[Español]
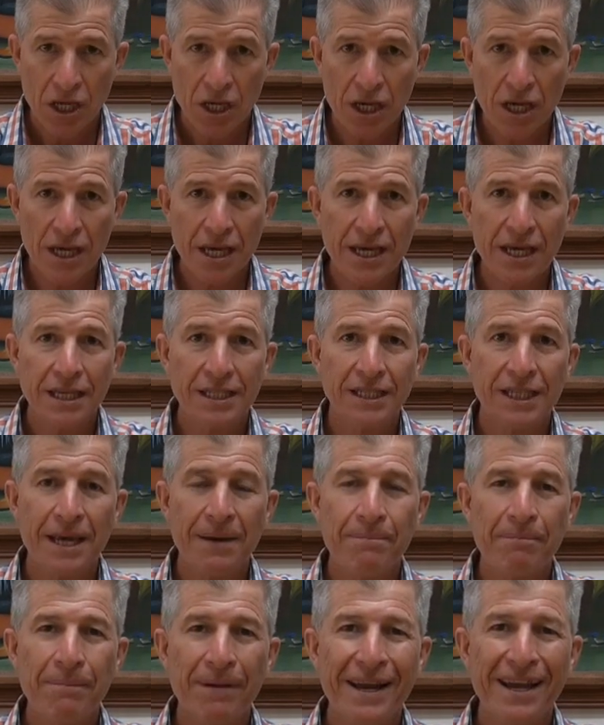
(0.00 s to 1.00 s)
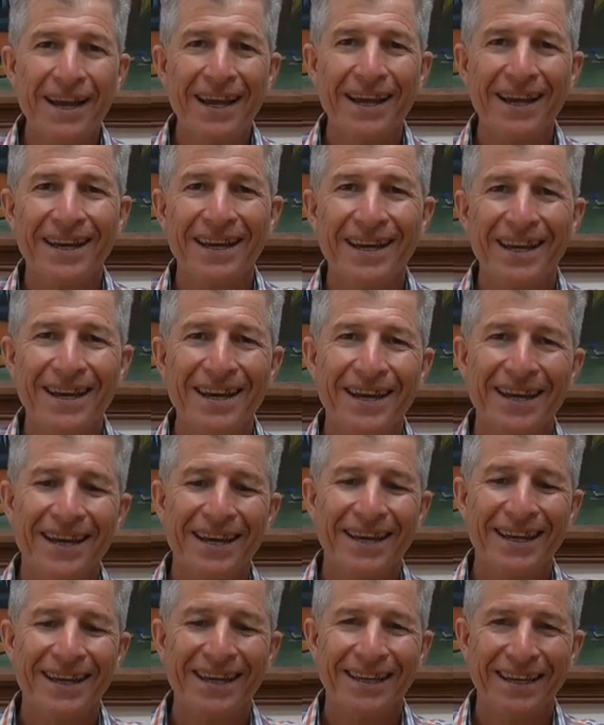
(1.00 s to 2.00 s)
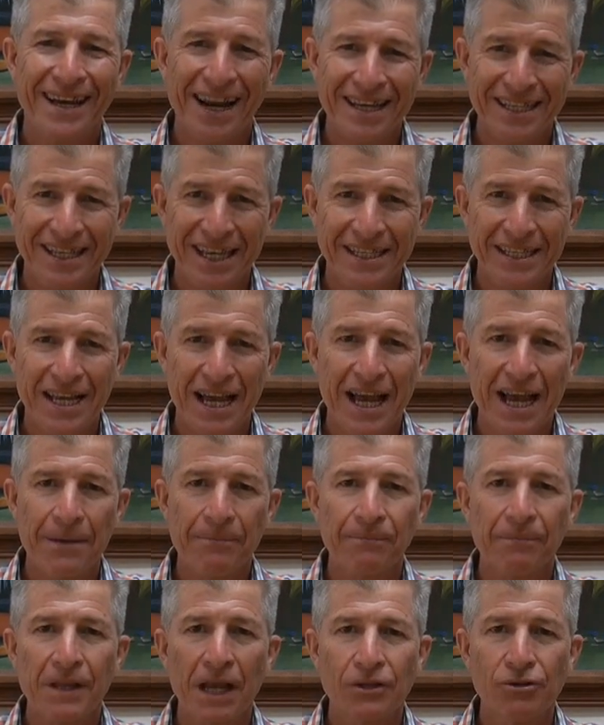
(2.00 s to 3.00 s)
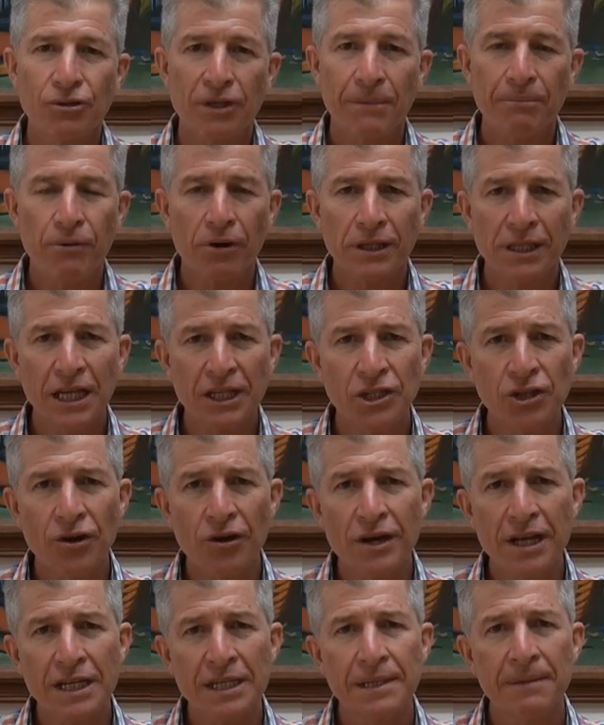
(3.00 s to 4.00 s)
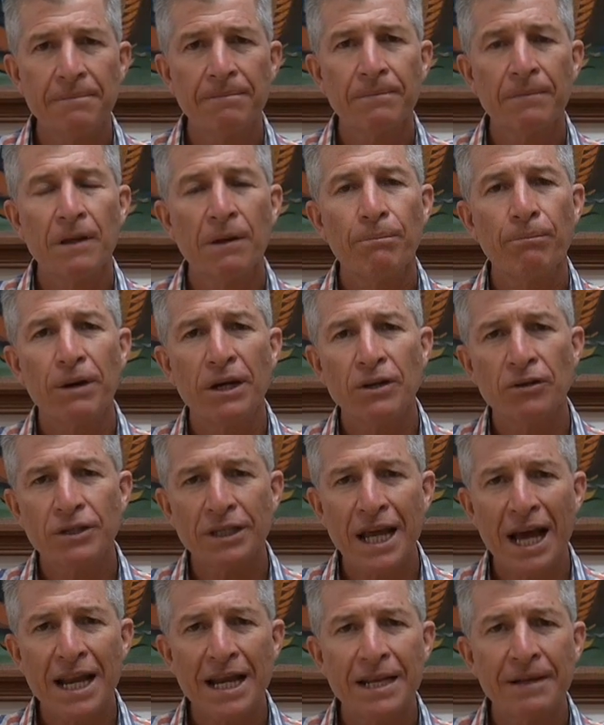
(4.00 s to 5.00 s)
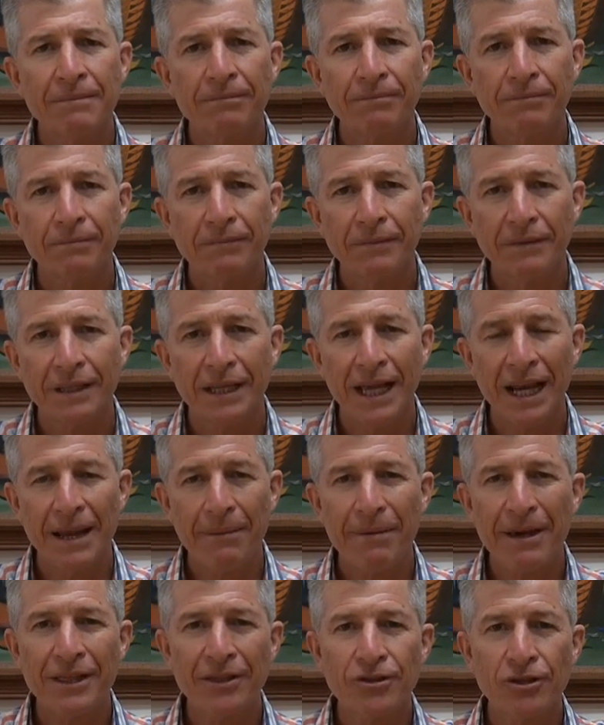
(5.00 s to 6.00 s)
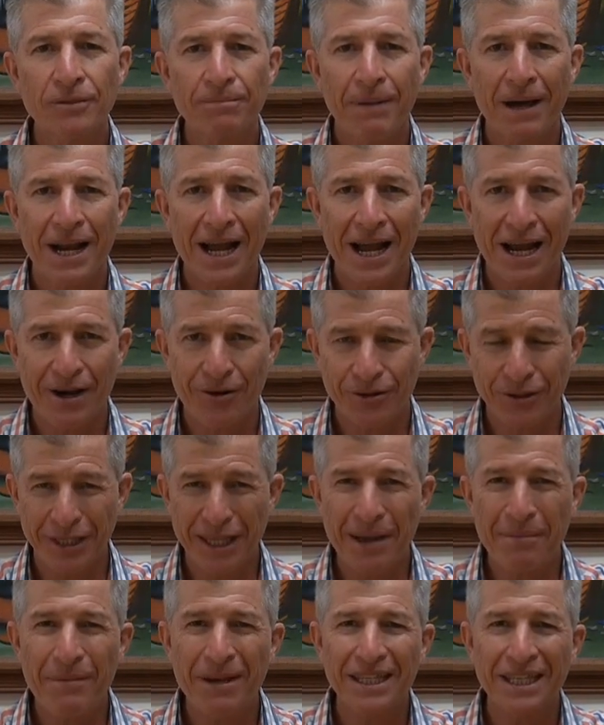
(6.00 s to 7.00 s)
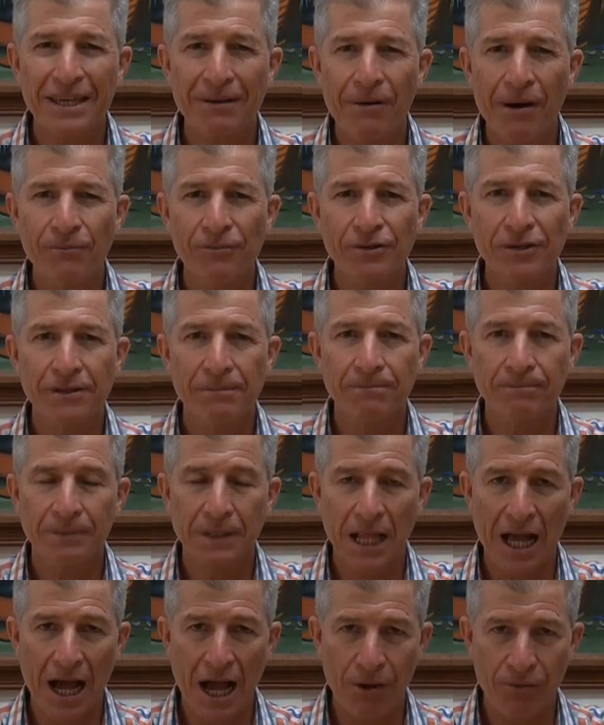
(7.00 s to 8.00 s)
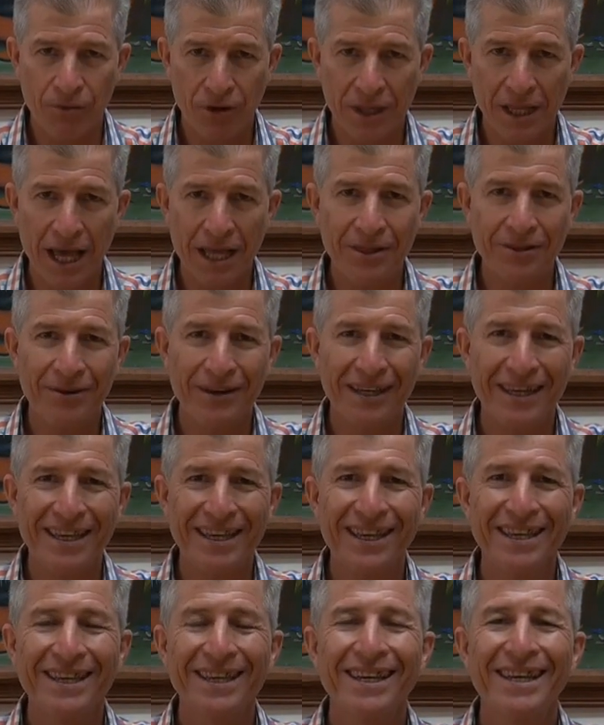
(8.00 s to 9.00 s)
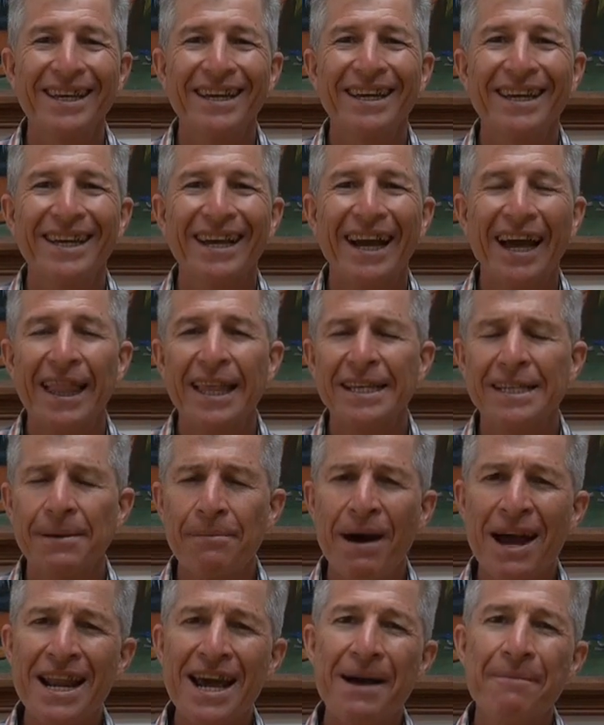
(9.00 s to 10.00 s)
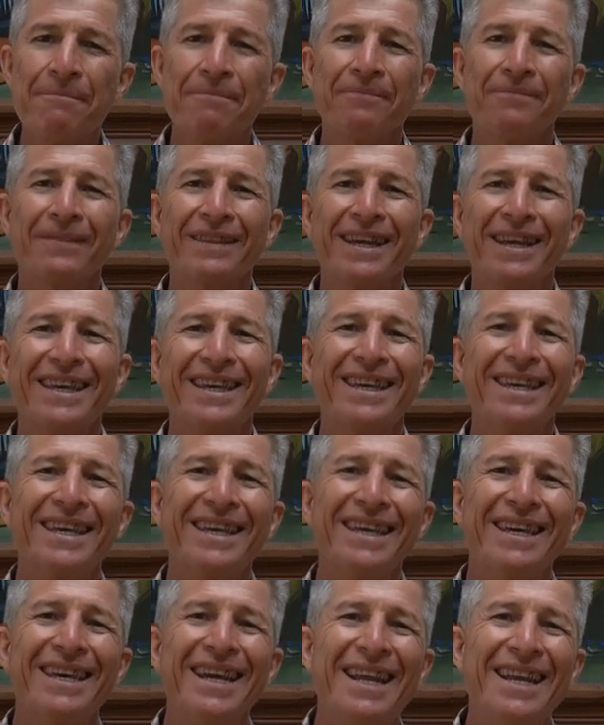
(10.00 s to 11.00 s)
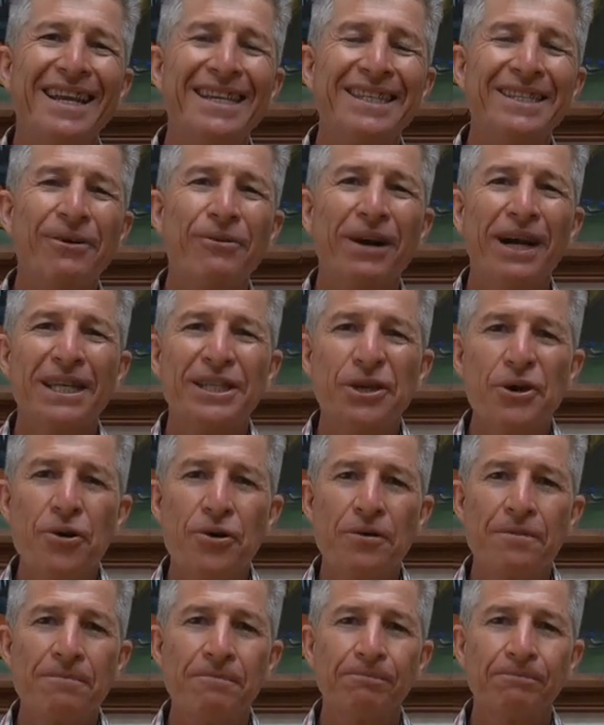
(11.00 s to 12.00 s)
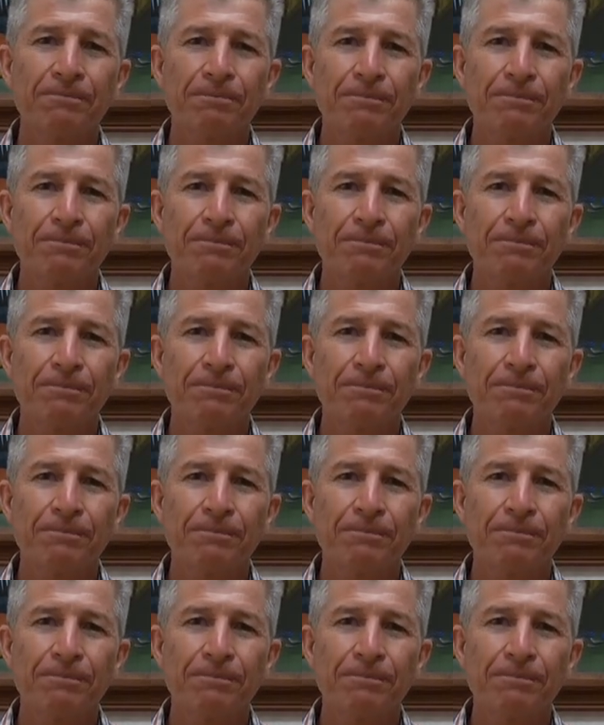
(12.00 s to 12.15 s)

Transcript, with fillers: y siempre, eh, gracias a, a sus aportaciones, pues nos dan elementos para los temas que vamos abordando aquí cada semana. Y en esta ocasión,